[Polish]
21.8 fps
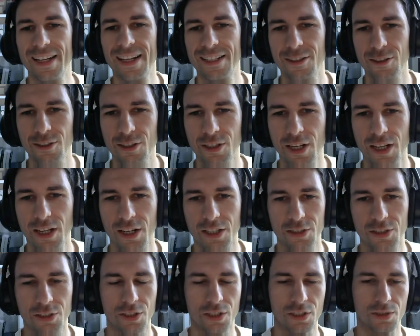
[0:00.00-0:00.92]
To tyle na
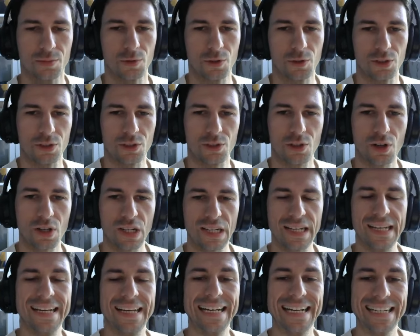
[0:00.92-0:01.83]
dzisiaj z mojej strony.
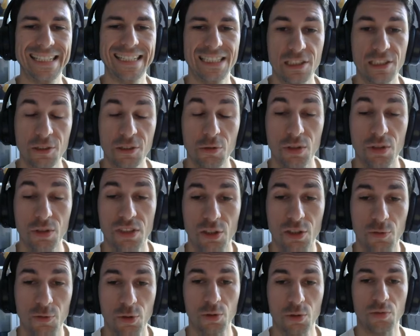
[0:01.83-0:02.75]
Dziękuję za
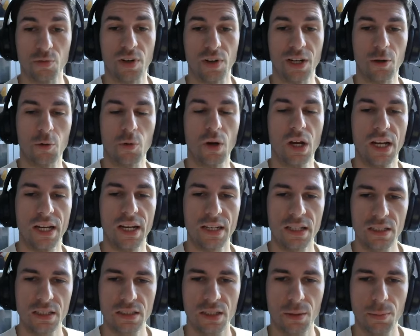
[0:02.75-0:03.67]
Twoją uwagę
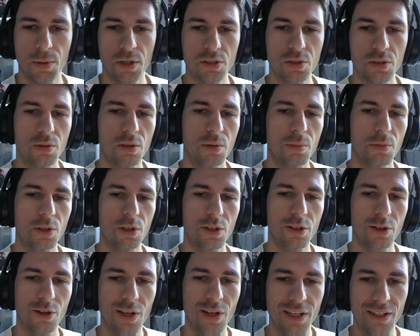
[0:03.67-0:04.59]
i zapraszam do moich
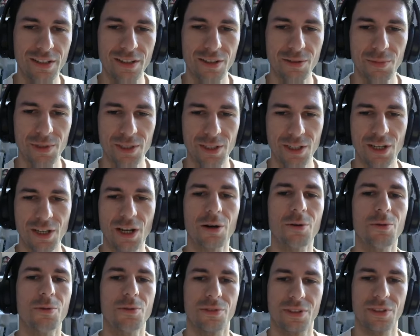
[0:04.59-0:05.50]
kolejnych
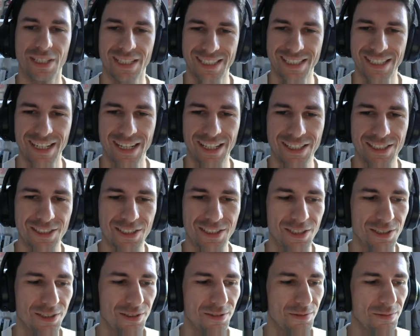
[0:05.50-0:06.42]
materiałów. Cześć!